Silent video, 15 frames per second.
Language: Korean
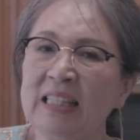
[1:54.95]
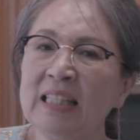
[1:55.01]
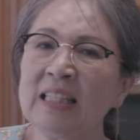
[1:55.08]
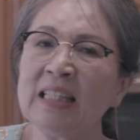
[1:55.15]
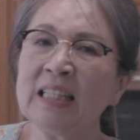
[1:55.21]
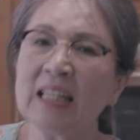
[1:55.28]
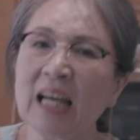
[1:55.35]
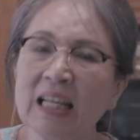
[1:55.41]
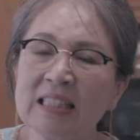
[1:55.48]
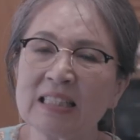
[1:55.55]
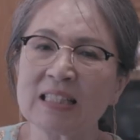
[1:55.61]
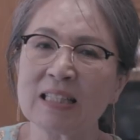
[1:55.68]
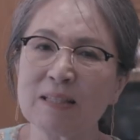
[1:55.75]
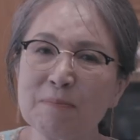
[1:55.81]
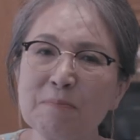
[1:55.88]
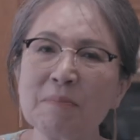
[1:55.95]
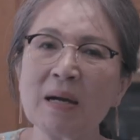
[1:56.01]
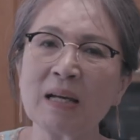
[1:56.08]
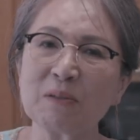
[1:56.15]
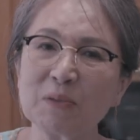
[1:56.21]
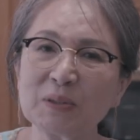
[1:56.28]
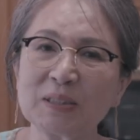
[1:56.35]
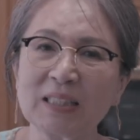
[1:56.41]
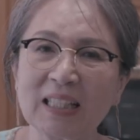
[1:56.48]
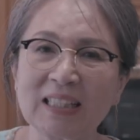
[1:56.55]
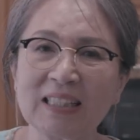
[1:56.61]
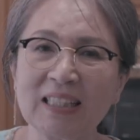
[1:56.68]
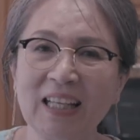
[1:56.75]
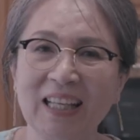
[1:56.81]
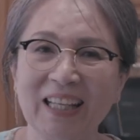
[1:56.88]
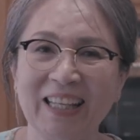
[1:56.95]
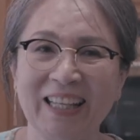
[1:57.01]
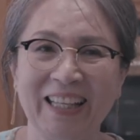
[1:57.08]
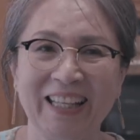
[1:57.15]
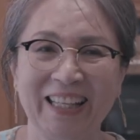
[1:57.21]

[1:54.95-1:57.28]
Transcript: 일 인 한 십만 원짜리